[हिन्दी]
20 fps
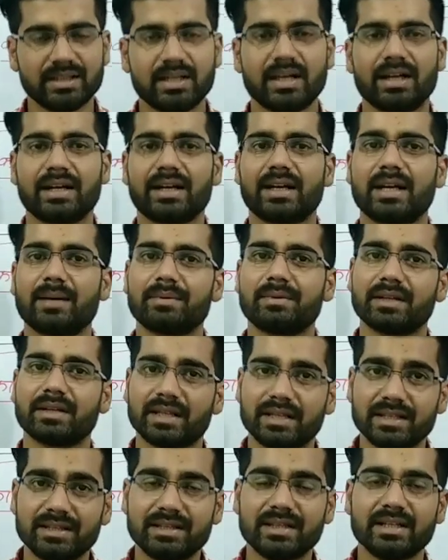अगर आपने
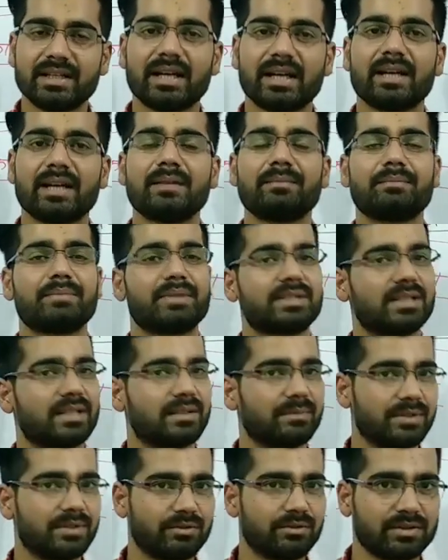नहीं देखा है पिछले
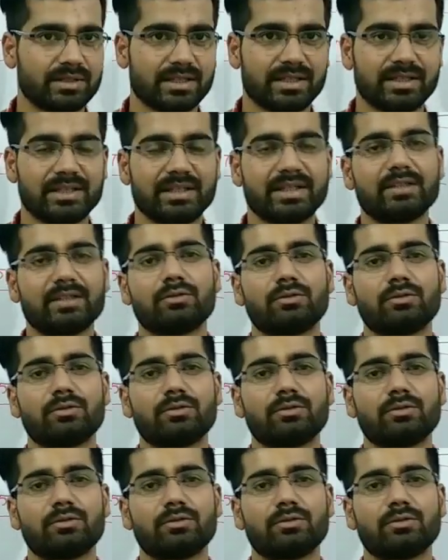वीडियोज नहीं देखे